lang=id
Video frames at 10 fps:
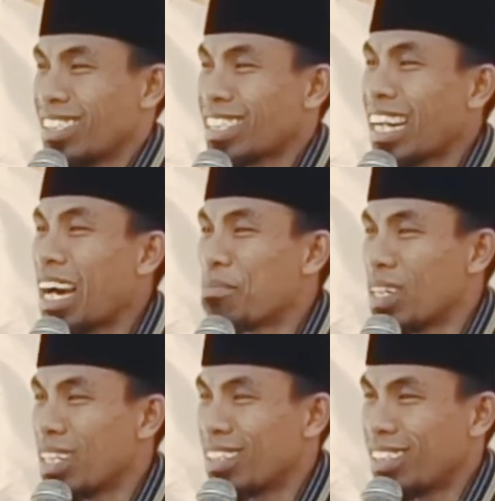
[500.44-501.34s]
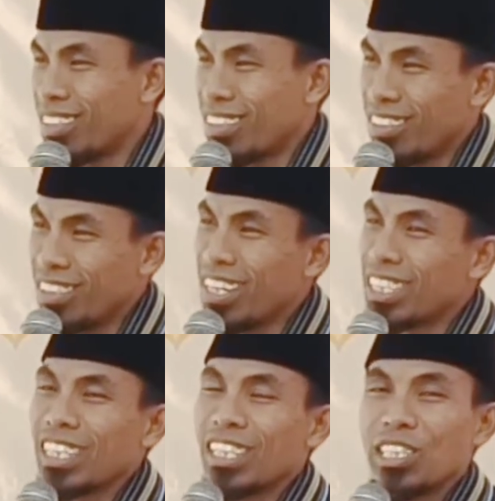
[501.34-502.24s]
selamat dari
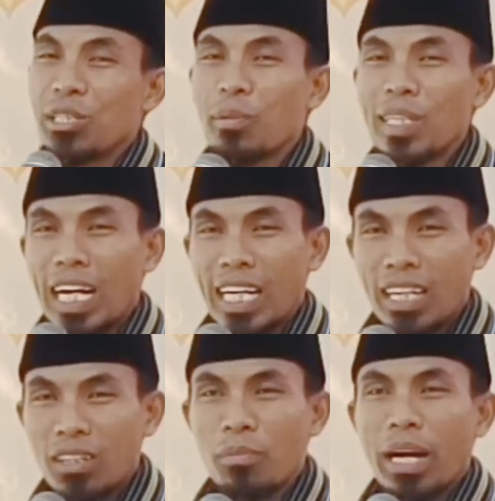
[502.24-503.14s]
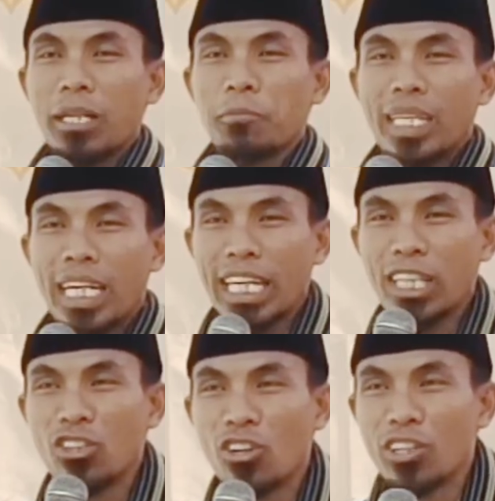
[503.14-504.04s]
setuju penyakit baik
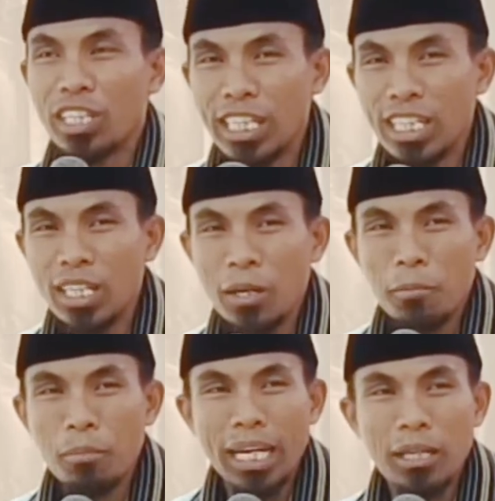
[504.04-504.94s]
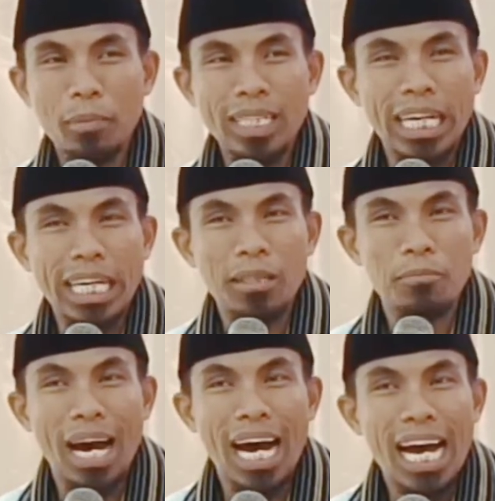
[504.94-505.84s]
penyakit dohir baik penyakit
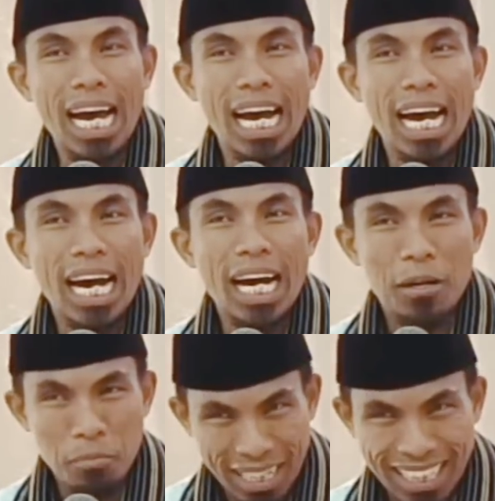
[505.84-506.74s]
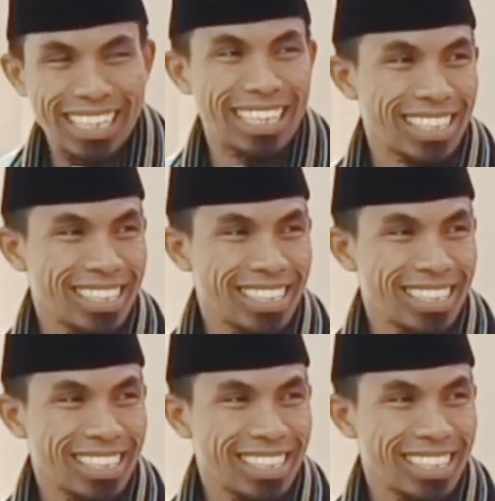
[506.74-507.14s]
ba batin